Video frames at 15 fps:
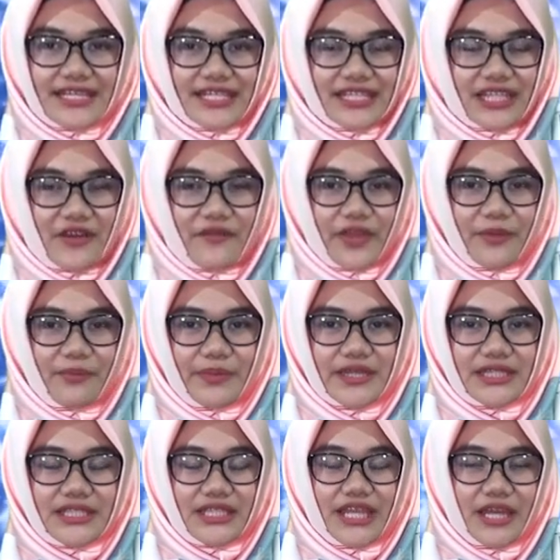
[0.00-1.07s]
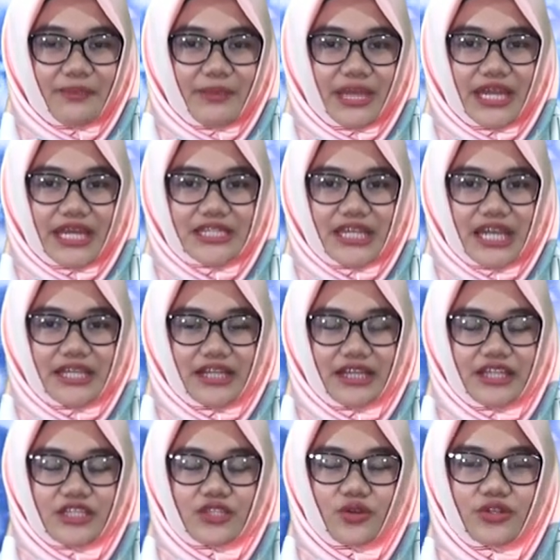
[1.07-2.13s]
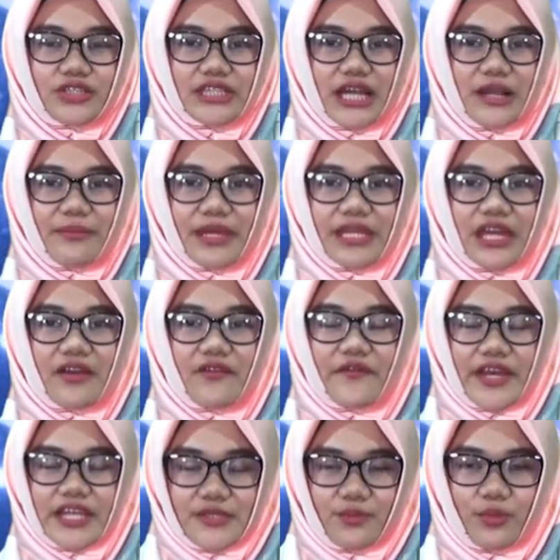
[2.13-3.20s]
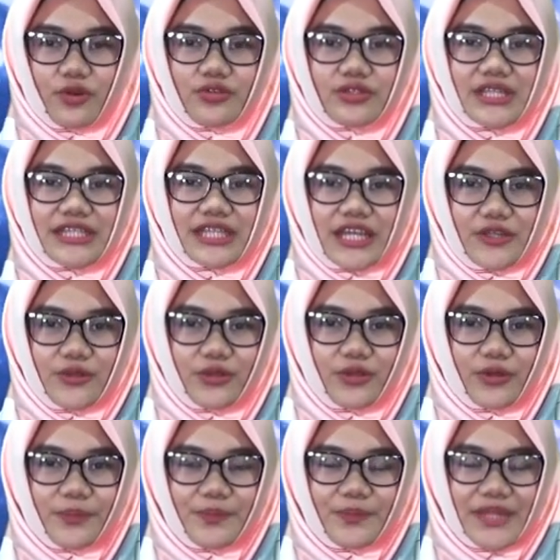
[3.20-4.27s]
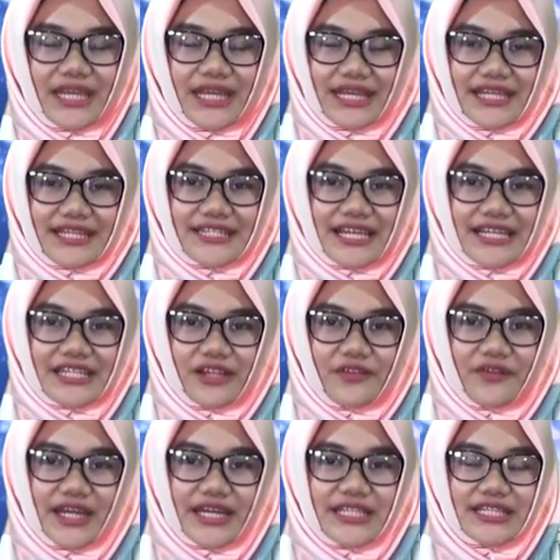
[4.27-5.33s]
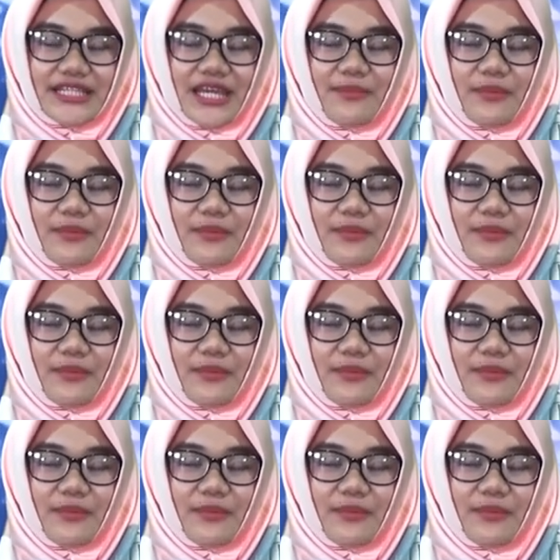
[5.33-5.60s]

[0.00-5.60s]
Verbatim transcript: serta fanpage Get Media Channel di sosial media Facebook serta YouTube. Saya Sylvia Rizky